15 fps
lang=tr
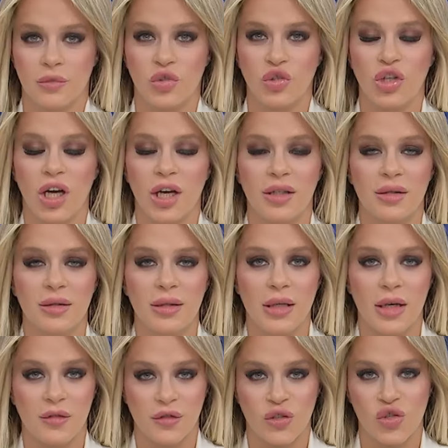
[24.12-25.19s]
Günaydın,
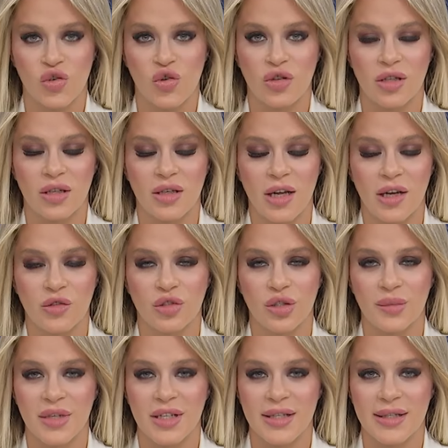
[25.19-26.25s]
iyi hafta sonları
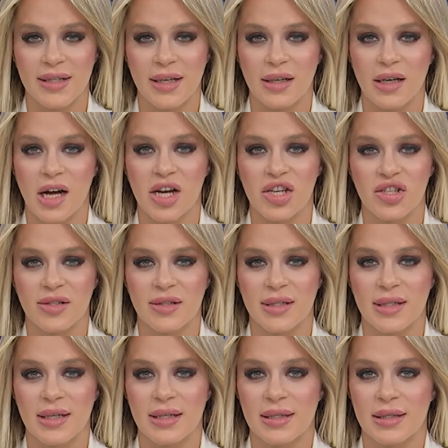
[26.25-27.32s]
ekonomi arasıyla
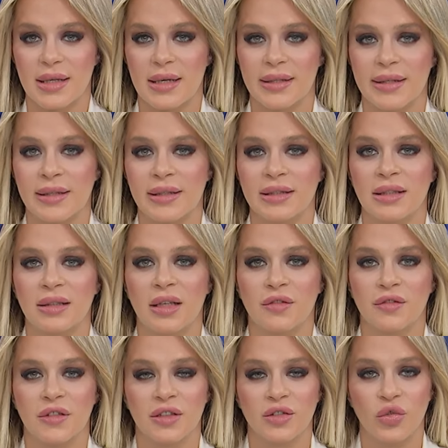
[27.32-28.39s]
karşınızdayız. Geride kalan
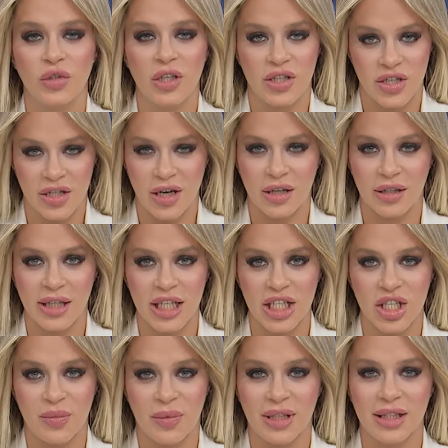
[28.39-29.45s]
haftanın öne çıkan
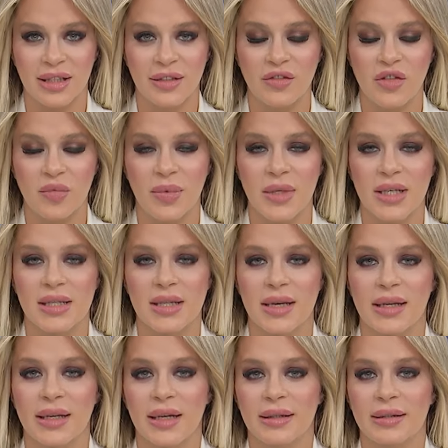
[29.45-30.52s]
gelişmelerini ve
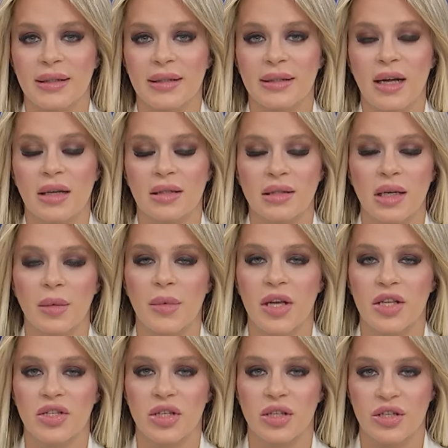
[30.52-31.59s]
piyasa hareketlerini
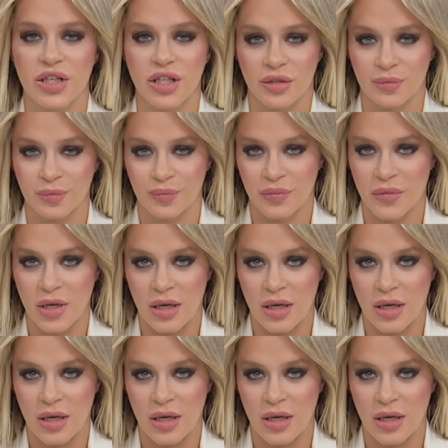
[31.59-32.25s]
aktarmaya çalışalım.